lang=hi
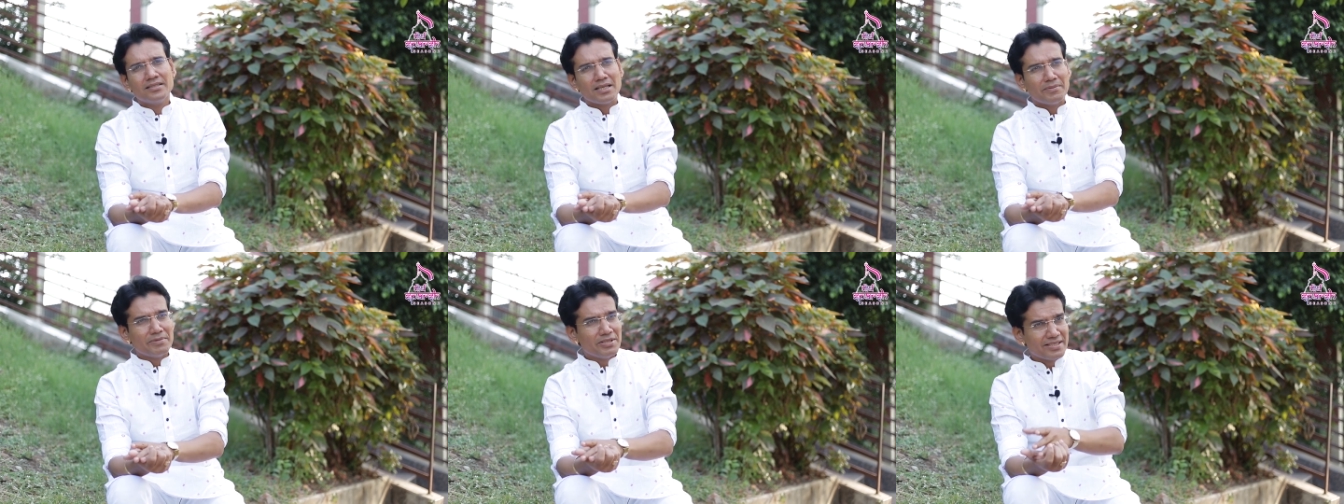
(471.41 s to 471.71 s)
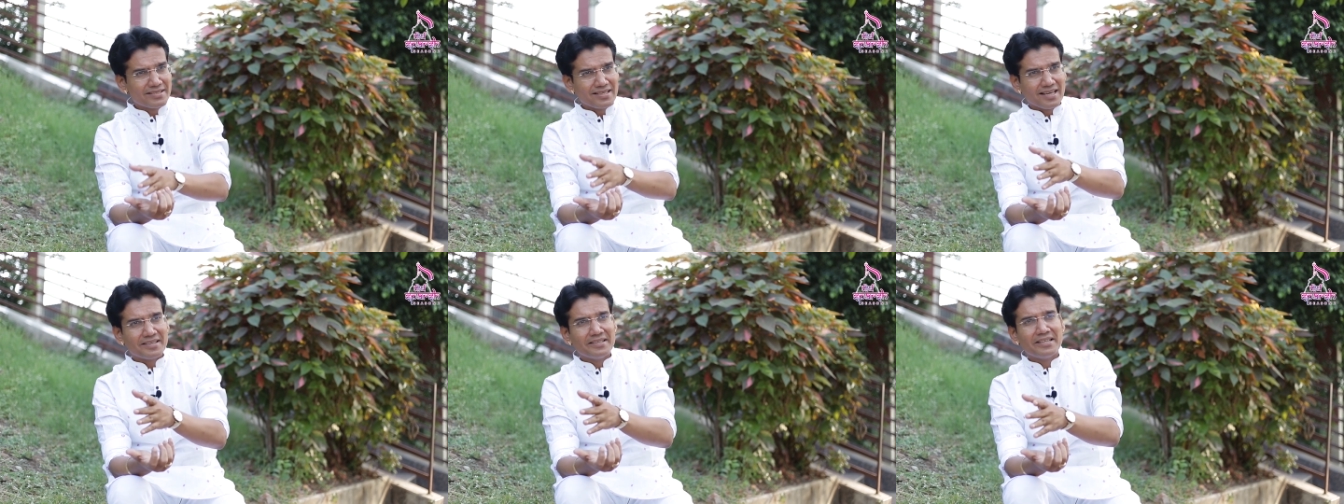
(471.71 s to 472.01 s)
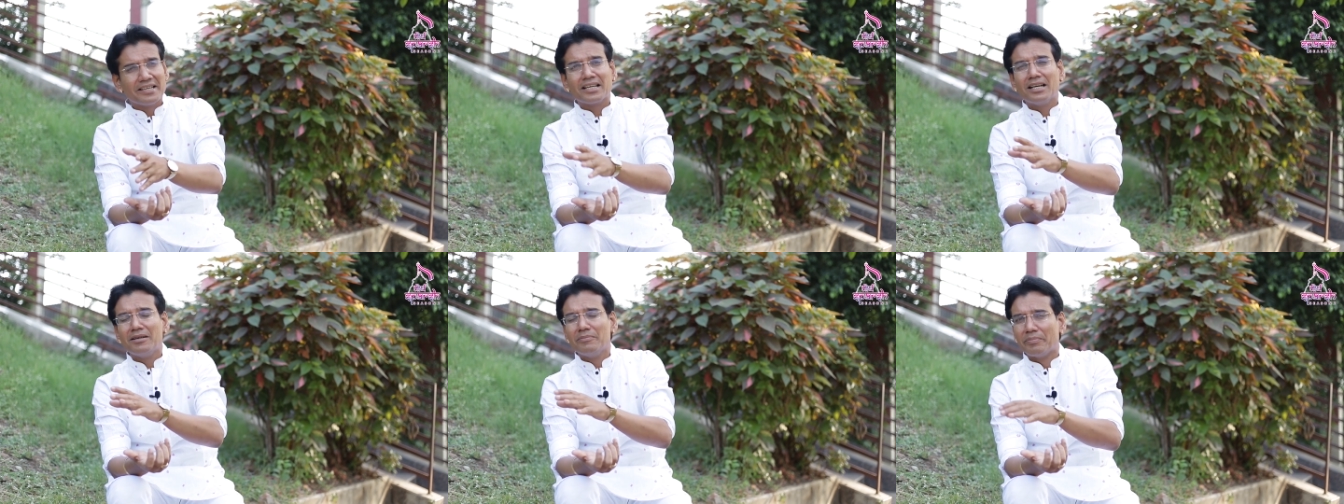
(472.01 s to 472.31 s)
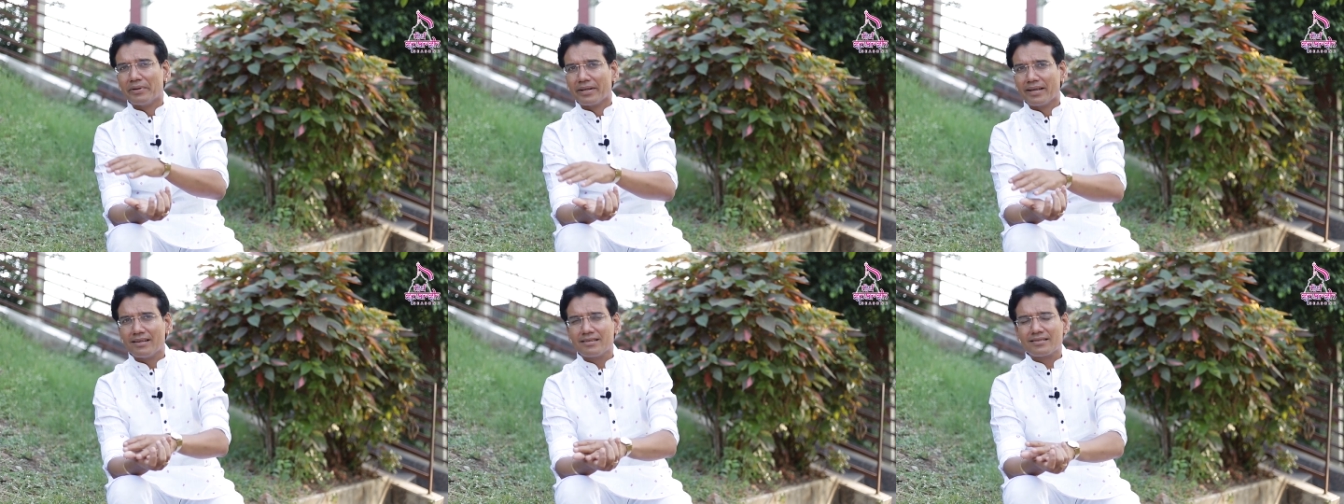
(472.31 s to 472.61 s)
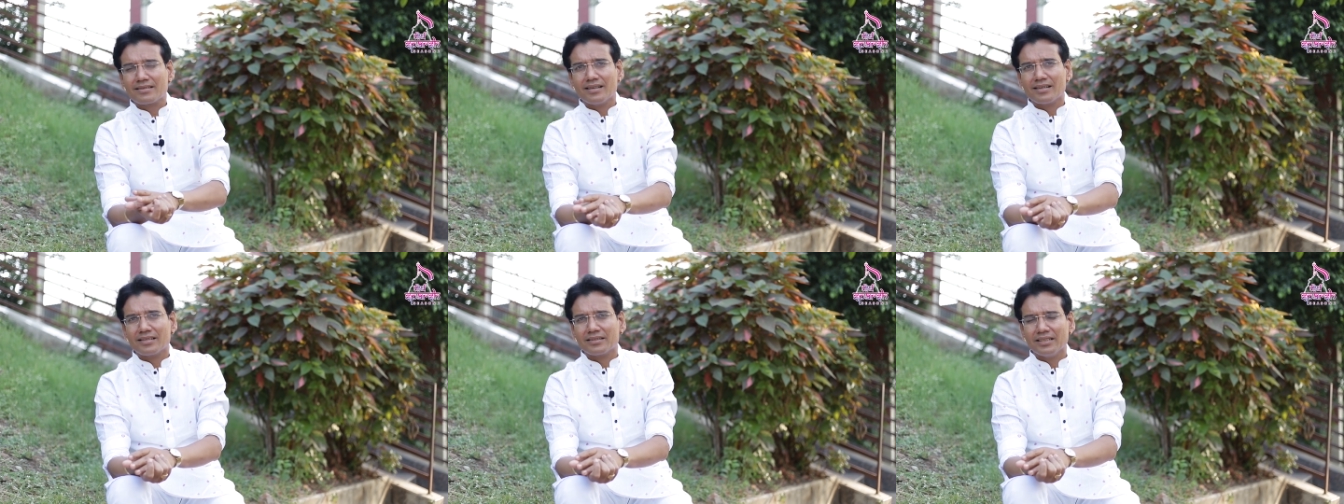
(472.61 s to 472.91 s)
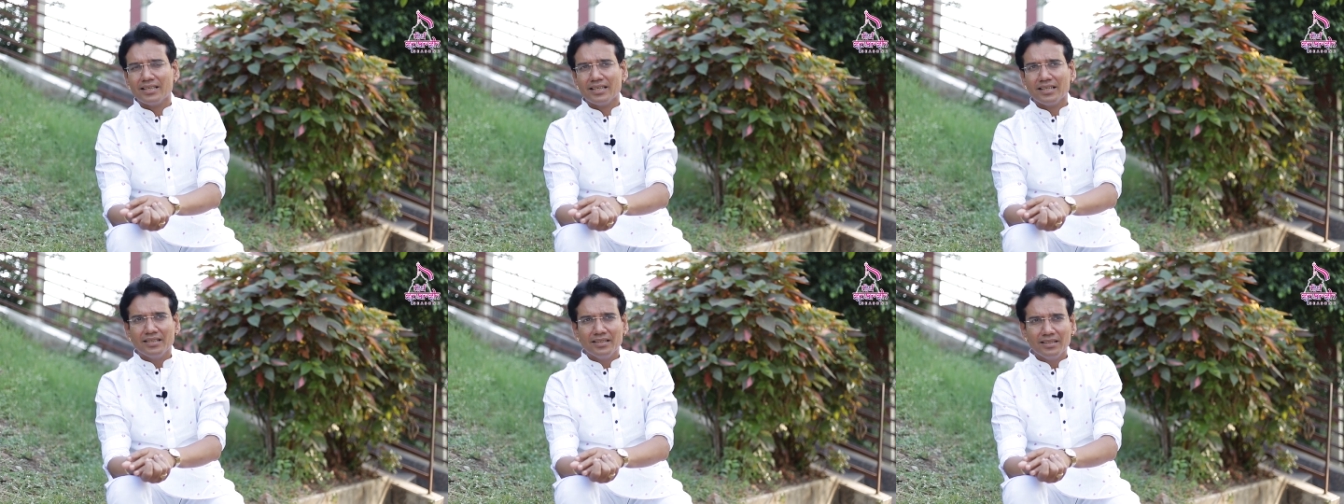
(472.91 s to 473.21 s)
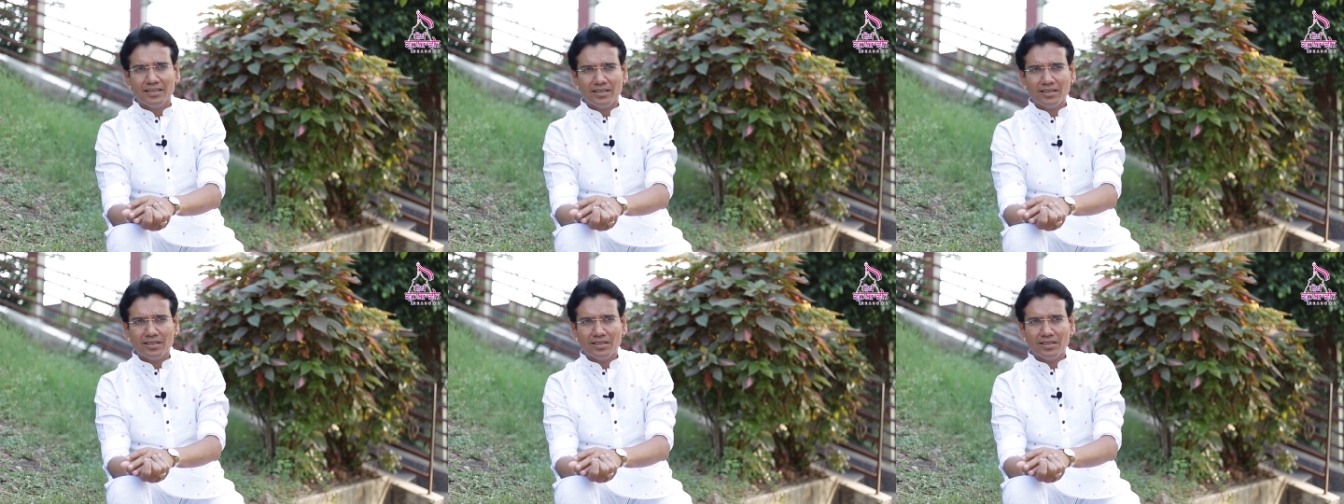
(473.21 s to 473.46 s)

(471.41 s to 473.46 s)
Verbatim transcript: जब ये जानने का हम प्रयास करते हैं